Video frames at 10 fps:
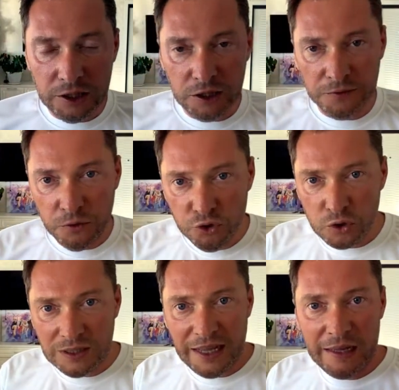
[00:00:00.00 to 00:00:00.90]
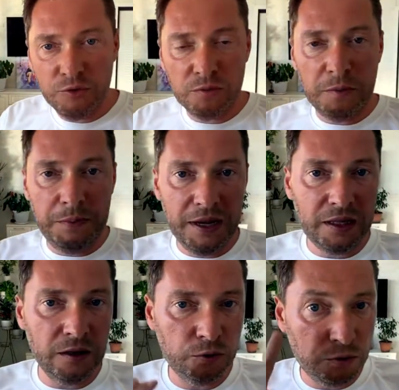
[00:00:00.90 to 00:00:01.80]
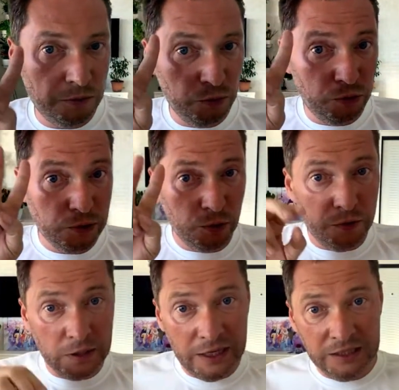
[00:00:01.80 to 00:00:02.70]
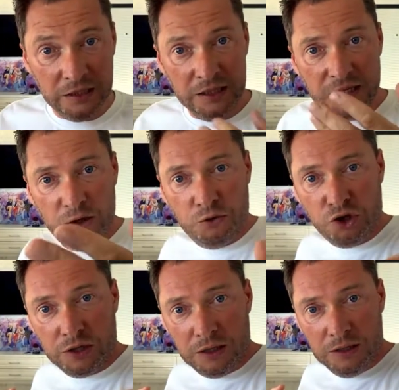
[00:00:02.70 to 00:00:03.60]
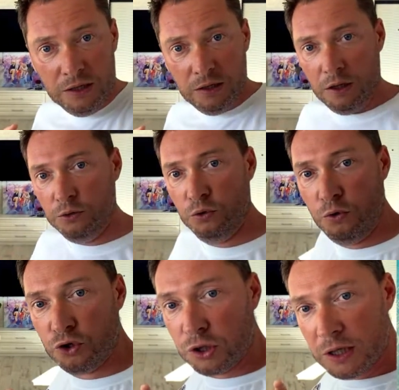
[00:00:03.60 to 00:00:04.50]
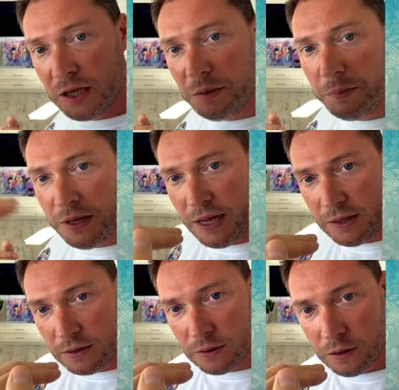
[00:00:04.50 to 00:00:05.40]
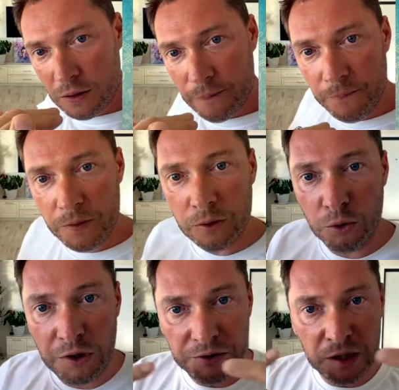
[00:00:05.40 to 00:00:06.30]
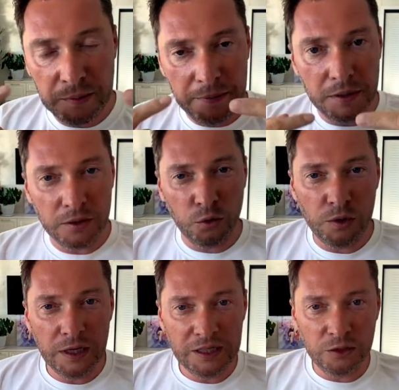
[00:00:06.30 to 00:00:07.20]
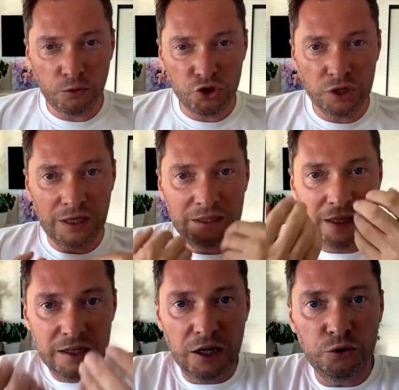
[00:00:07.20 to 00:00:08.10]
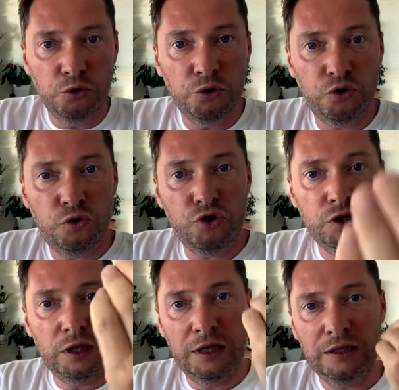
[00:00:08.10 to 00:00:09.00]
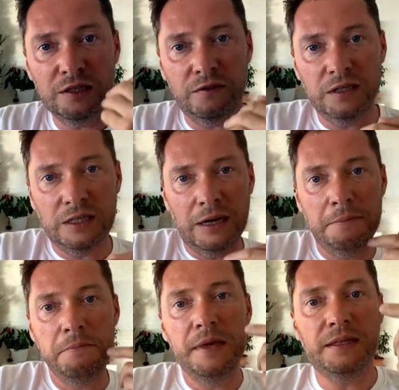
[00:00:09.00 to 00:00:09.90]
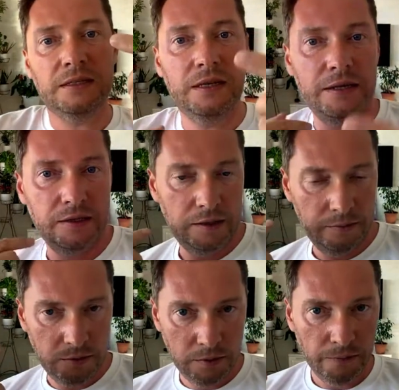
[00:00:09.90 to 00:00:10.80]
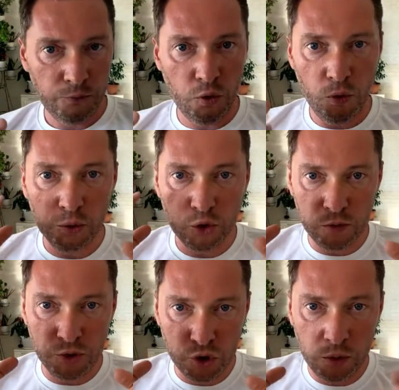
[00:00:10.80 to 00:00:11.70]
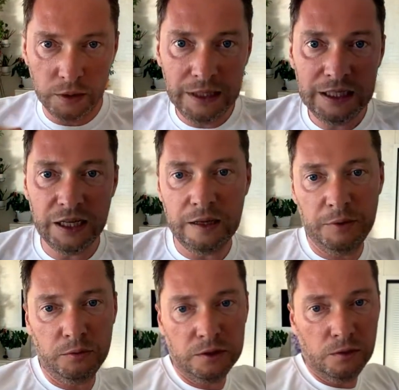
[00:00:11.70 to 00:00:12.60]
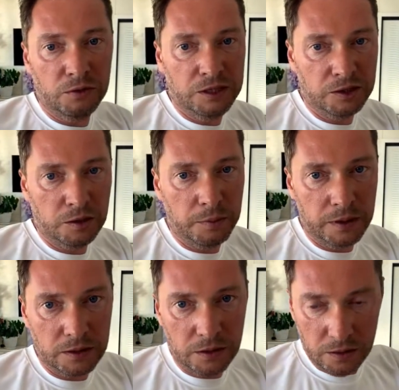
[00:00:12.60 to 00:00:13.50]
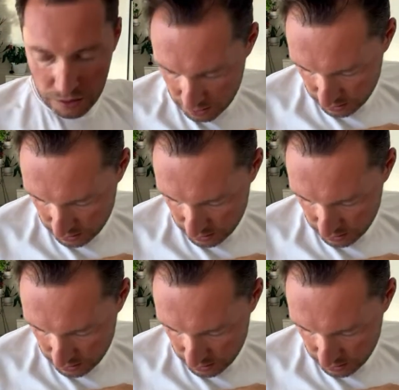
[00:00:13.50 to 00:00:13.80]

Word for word: Дело в том, что знание может быть передано только в двух условиях. Один искренне хочет отдать, а другой хочет искренне принять. Только в этот момент. Ну или один хочет отдать, а другой тоже хочет отдать, называется обмен знаниями. Но он должен быть что? Искренний. Поэтому я слово сердце показал.